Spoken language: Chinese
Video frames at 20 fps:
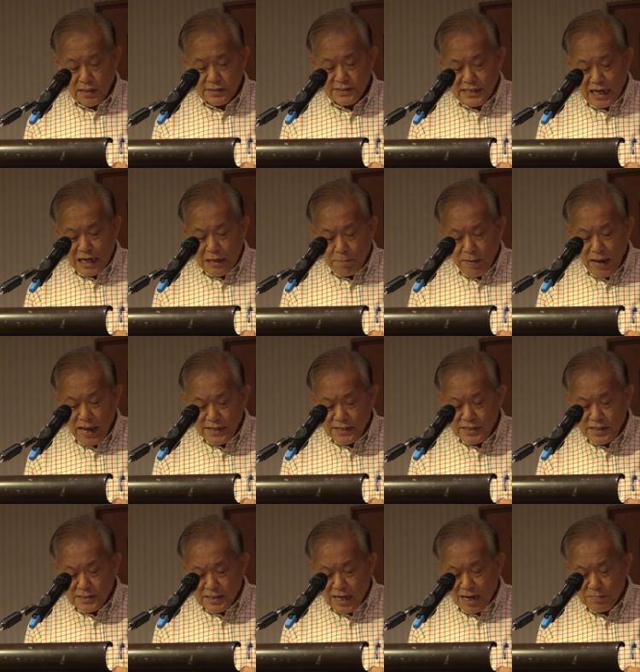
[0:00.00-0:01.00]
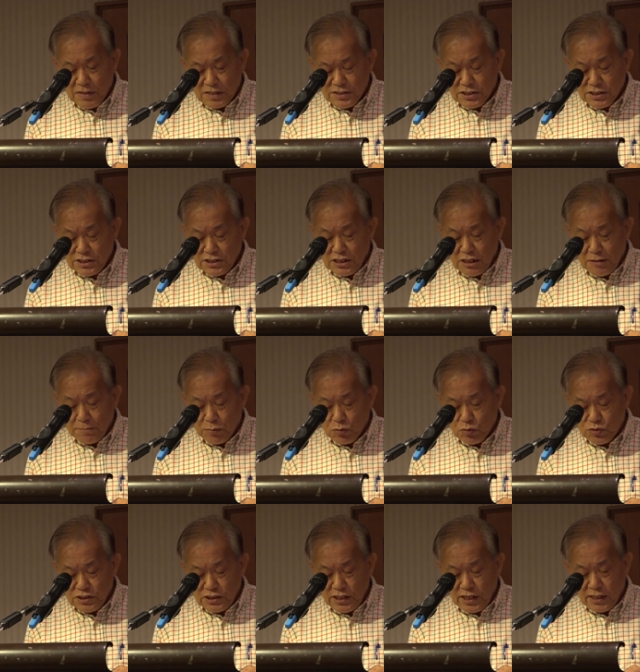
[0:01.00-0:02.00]
再配以他们自己
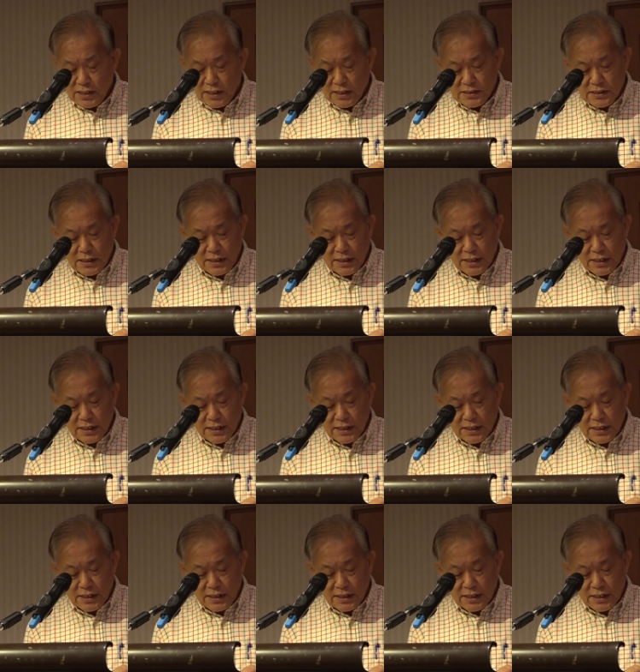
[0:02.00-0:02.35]
谱写的这